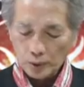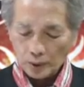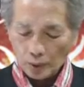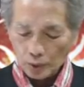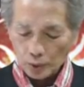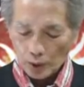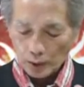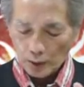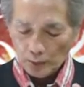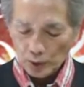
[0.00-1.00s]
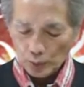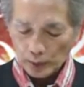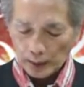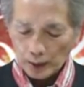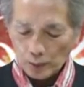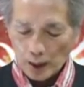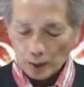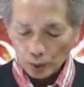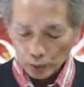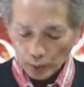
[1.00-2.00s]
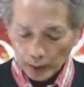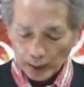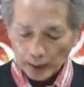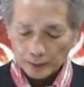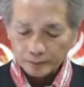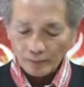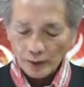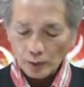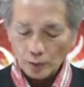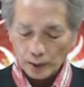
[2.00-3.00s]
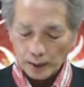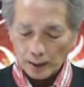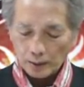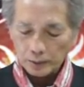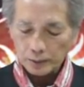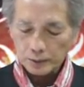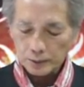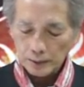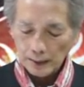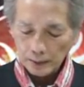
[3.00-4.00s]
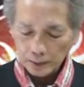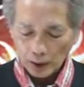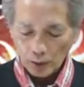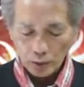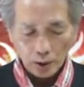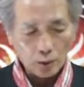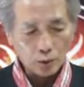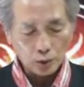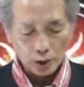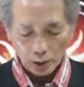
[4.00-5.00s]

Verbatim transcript: ธโคจรเข้ามาอยู่ในระหว่างของตัวเอง ส่วนดาวเสาก็โคจร